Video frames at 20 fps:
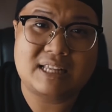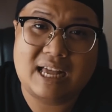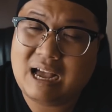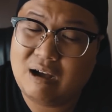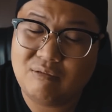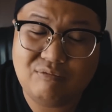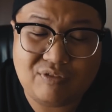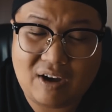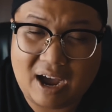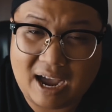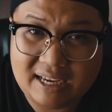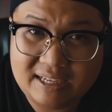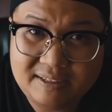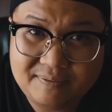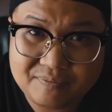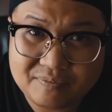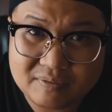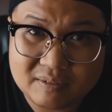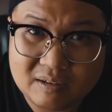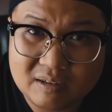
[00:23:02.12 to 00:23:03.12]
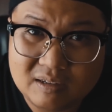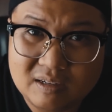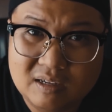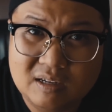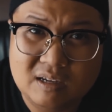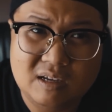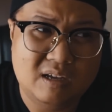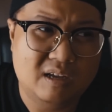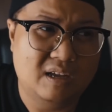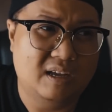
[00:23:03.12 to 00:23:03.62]
ta không phải
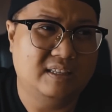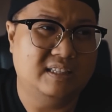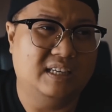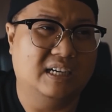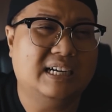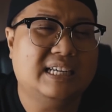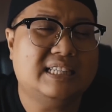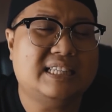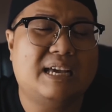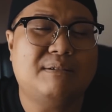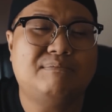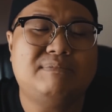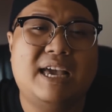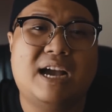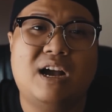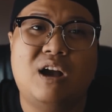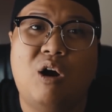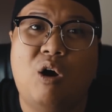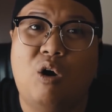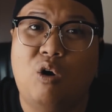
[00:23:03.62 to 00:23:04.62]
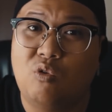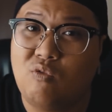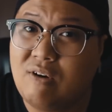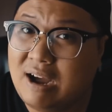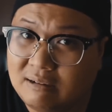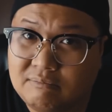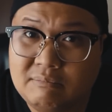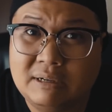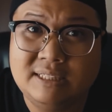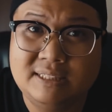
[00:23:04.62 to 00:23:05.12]
những anh em giang hồ
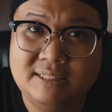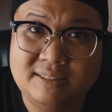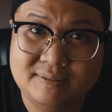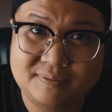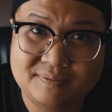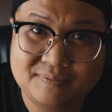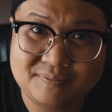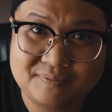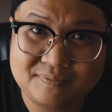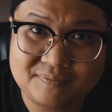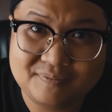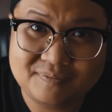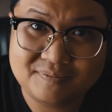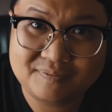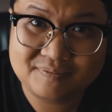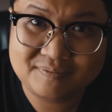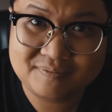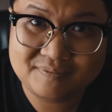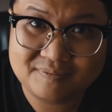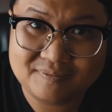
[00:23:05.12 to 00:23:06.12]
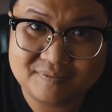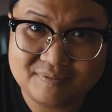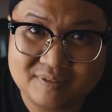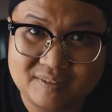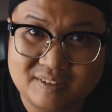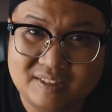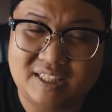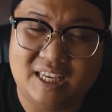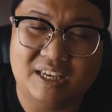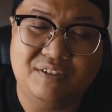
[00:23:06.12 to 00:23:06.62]
văn minh
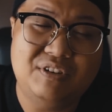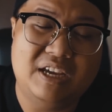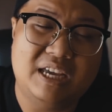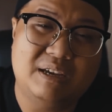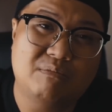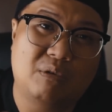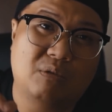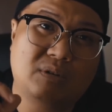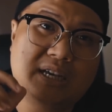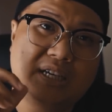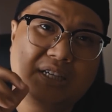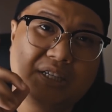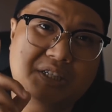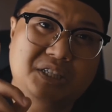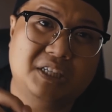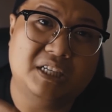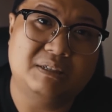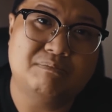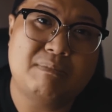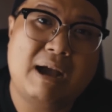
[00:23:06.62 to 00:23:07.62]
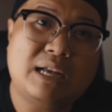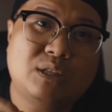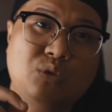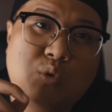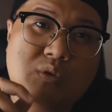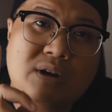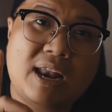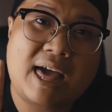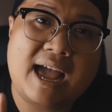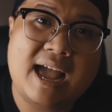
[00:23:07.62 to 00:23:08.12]
chỉ vì một cái người bán
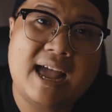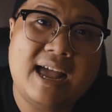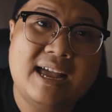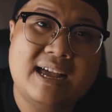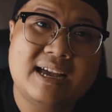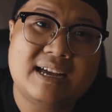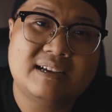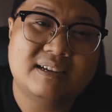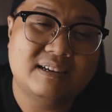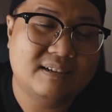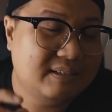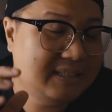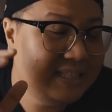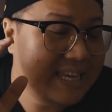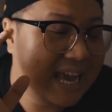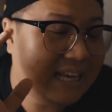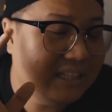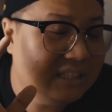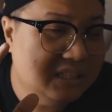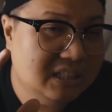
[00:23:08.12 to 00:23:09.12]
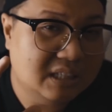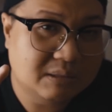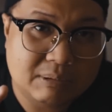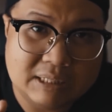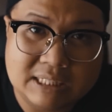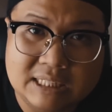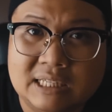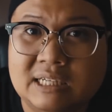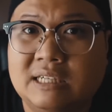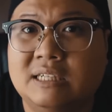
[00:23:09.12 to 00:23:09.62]
thuốc lá gian đường
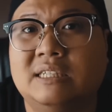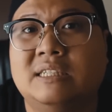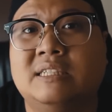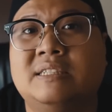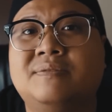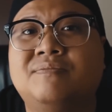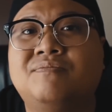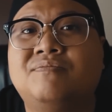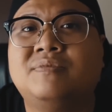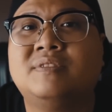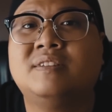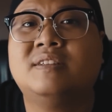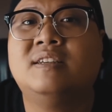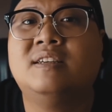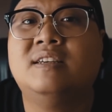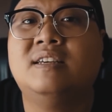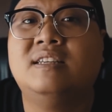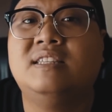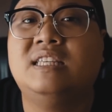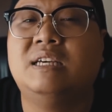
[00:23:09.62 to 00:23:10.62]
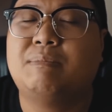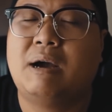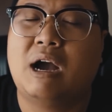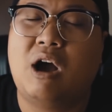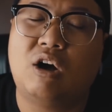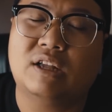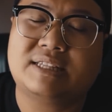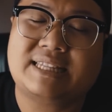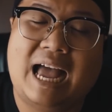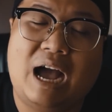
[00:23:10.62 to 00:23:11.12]
bình thường nhưng mà
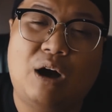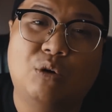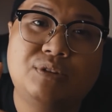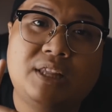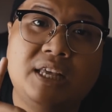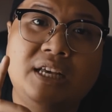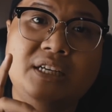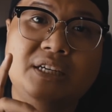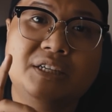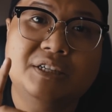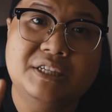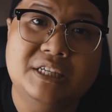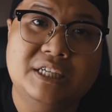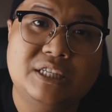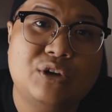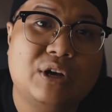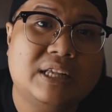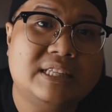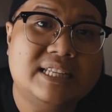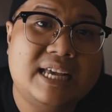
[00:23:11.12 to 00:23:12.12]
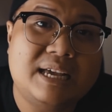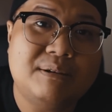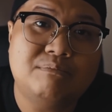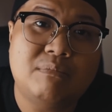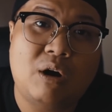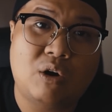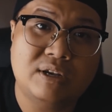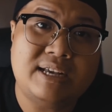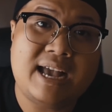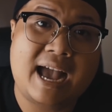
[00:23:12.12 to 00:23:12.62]
họ tạo tiếng cười cho anh
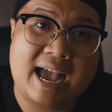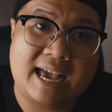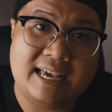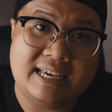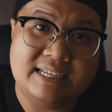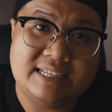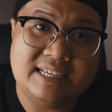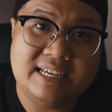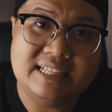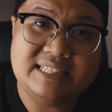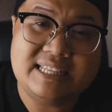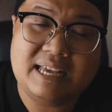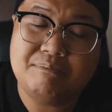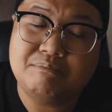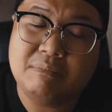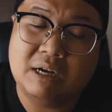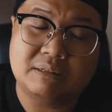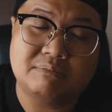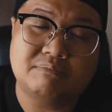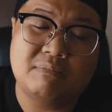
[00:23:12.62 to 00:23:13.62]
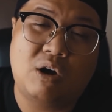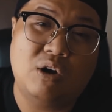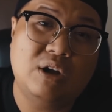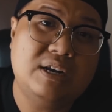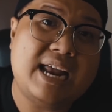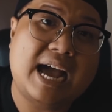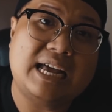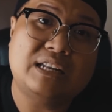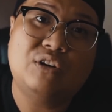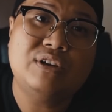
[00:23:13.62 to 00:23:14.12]
em mỗi ngày khi anh em mệt mỏi
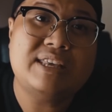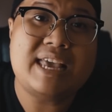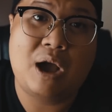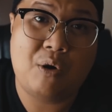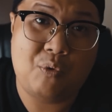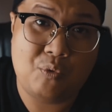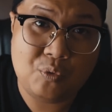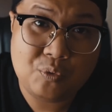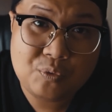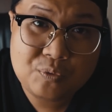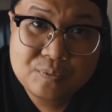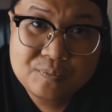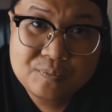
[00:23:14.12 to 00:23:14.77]
ra đó nhậu